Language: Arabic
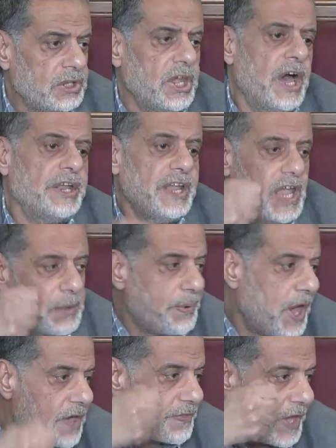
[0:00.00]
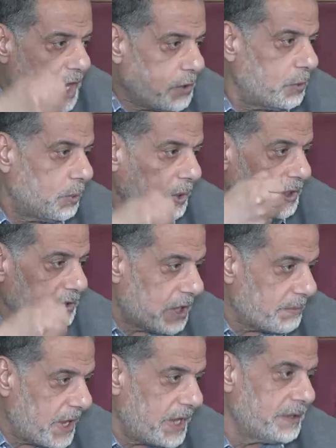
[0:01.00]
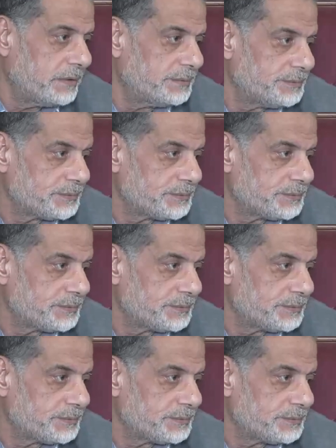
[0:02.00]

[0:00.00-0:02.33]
يعني ابحث عنه عند من